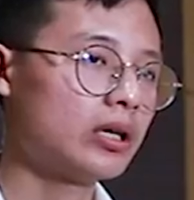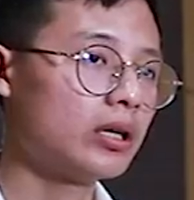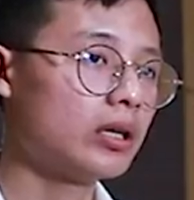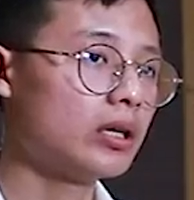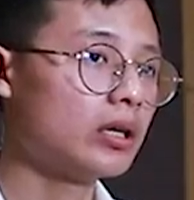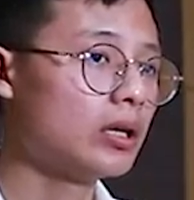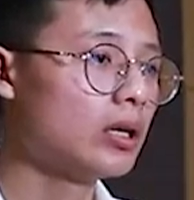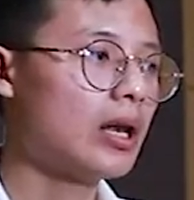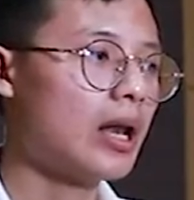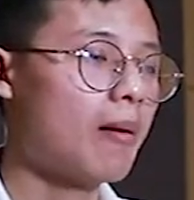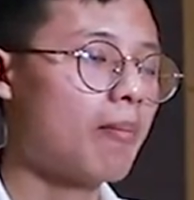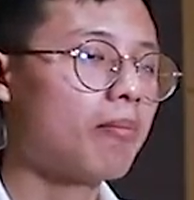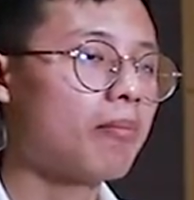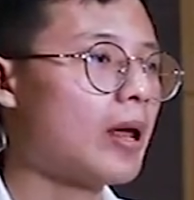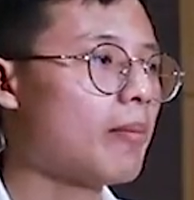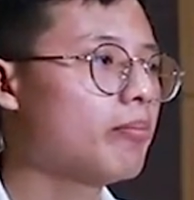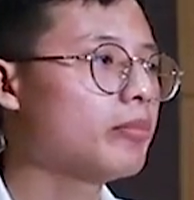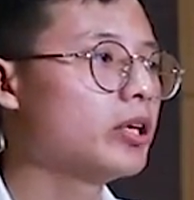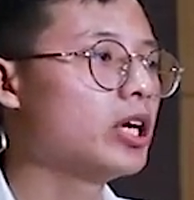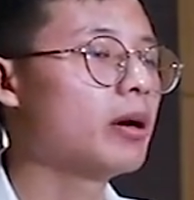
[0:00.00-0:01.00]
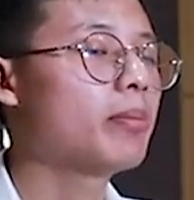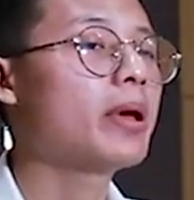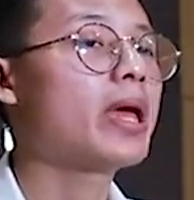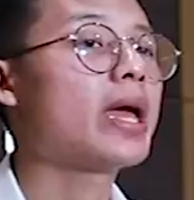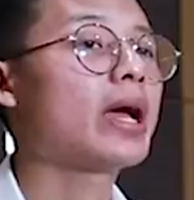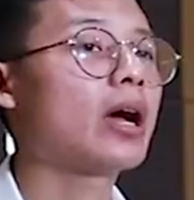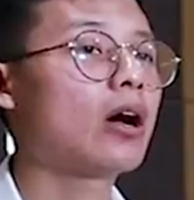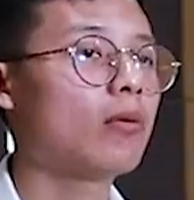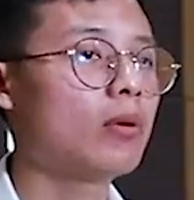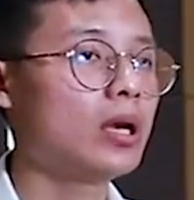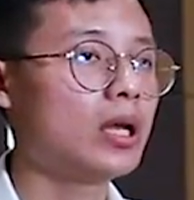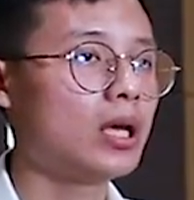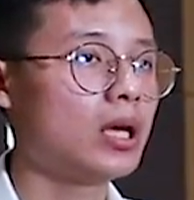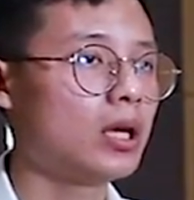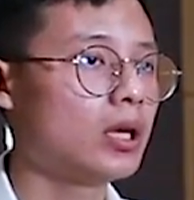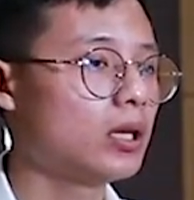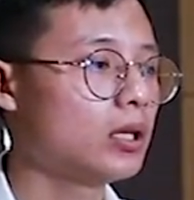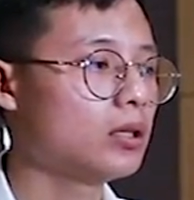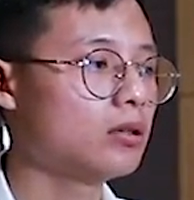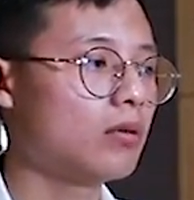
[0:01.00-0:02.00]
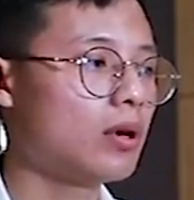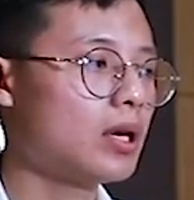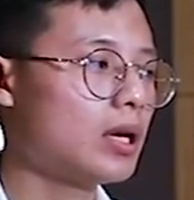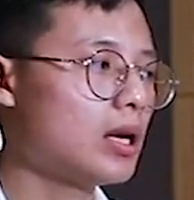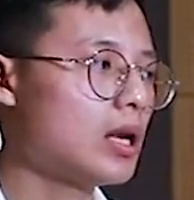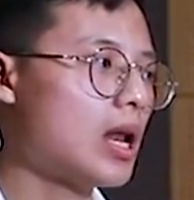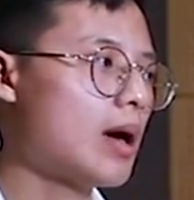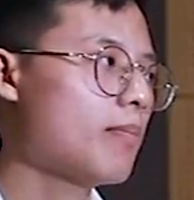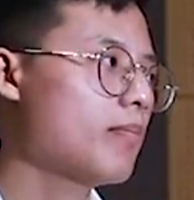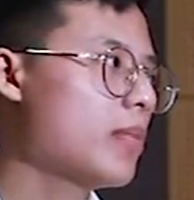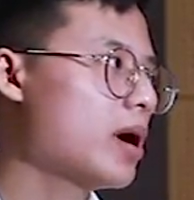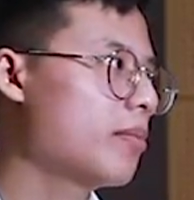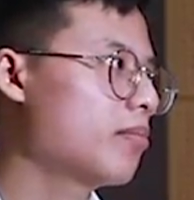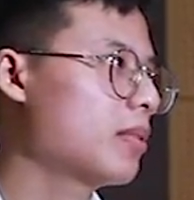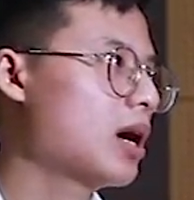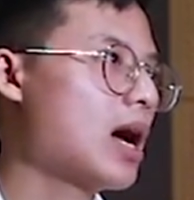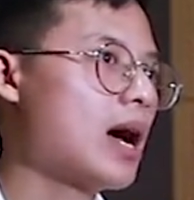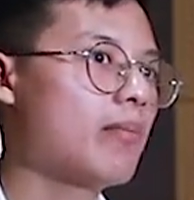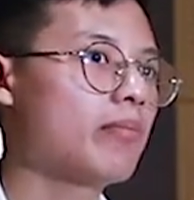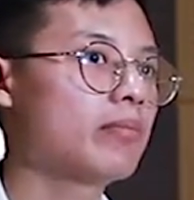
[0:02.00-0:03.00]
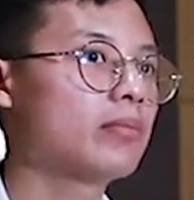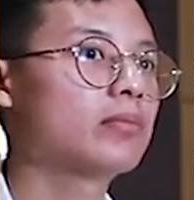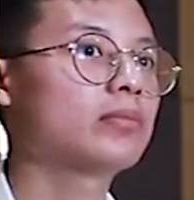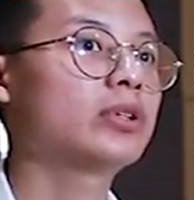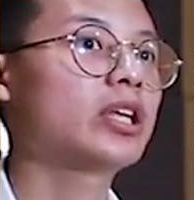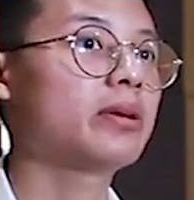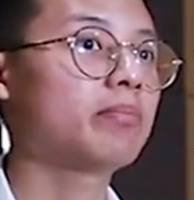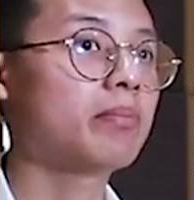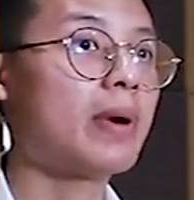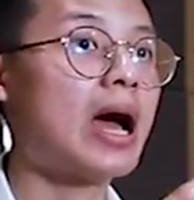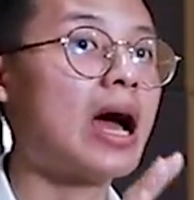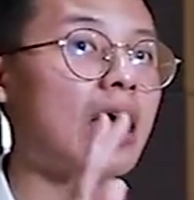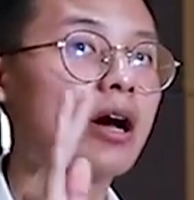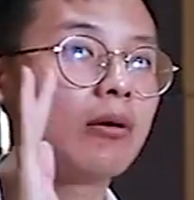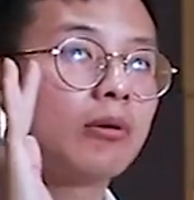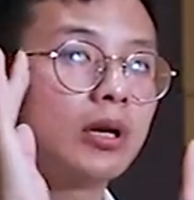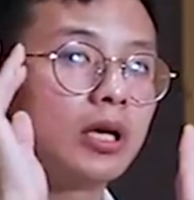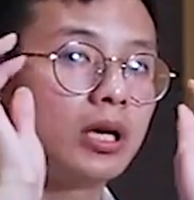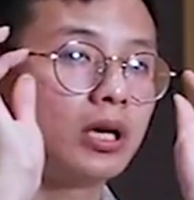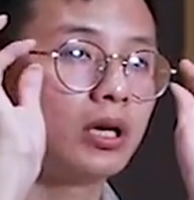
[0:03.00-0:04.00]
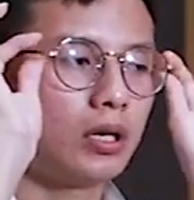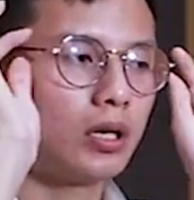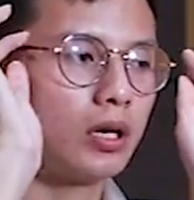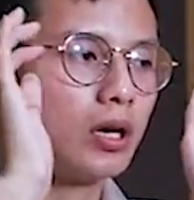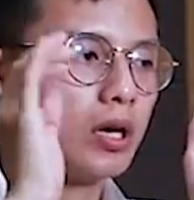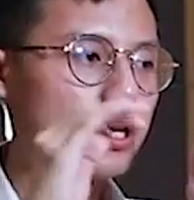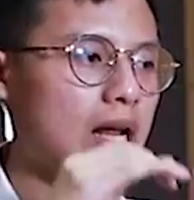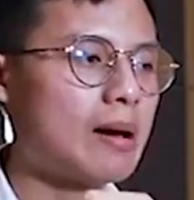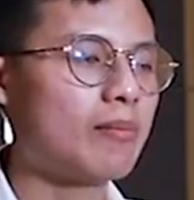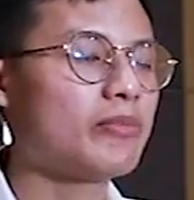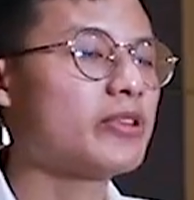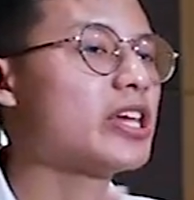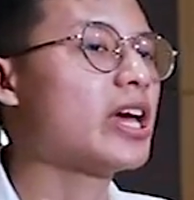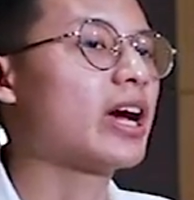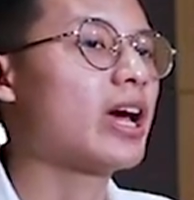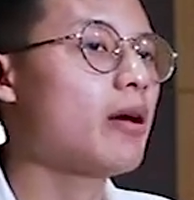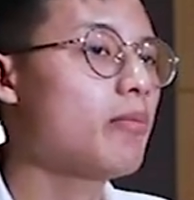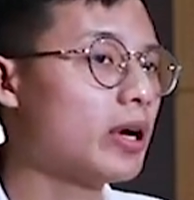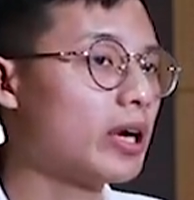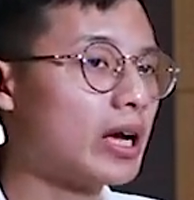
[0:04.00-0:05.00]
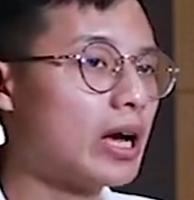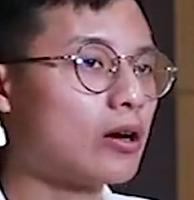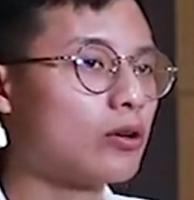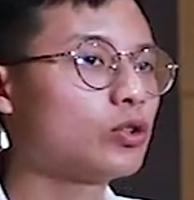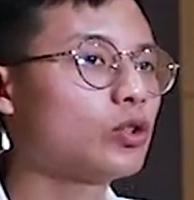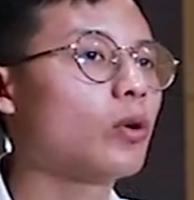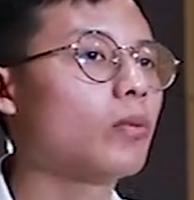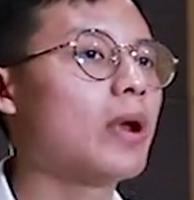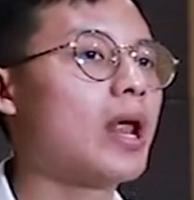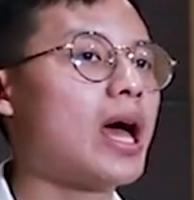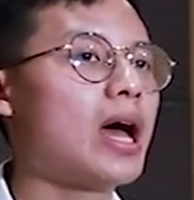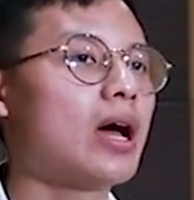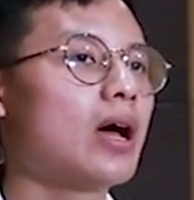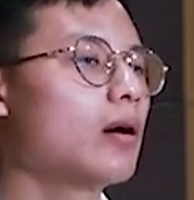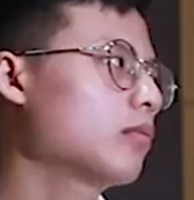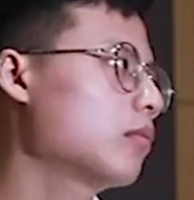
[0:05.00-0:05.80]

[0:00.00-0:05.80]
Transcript: ก็คือแรปแรปเนื้อเพลงเขาไปเลยหรือว่าแรปแบบคำติดปากเขาไปเลย แล้วก็ทำเสียงให้เหมือนเขาจบแล้ว